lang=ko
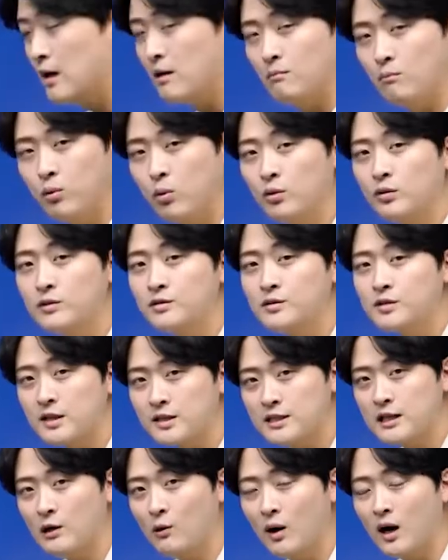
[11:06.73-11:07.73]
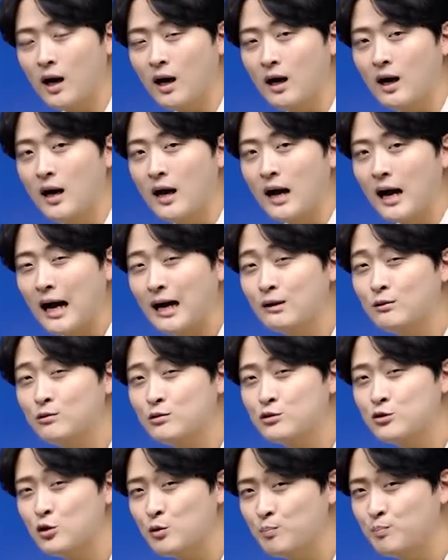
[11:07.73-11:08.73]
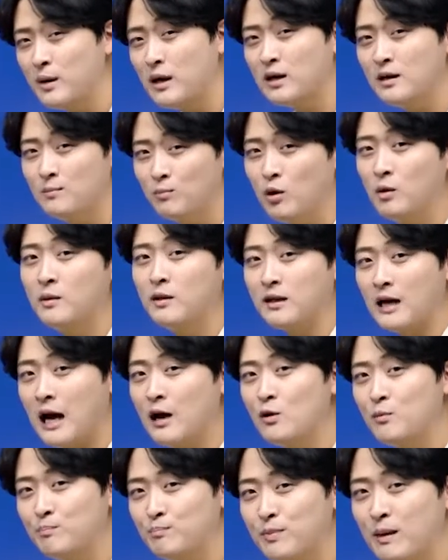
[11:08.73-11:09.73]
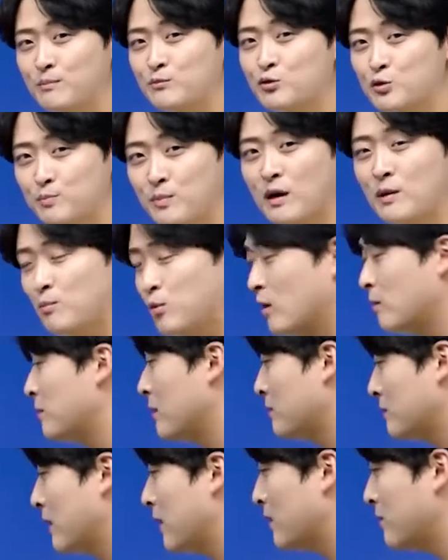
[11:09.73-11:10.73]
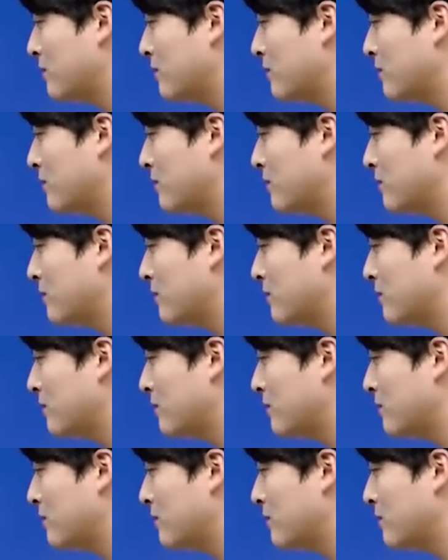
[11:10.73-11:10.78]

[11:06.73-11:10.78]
모든 식사와 하루 숙박을 포함한 하룻밤 숙박을 포함했는데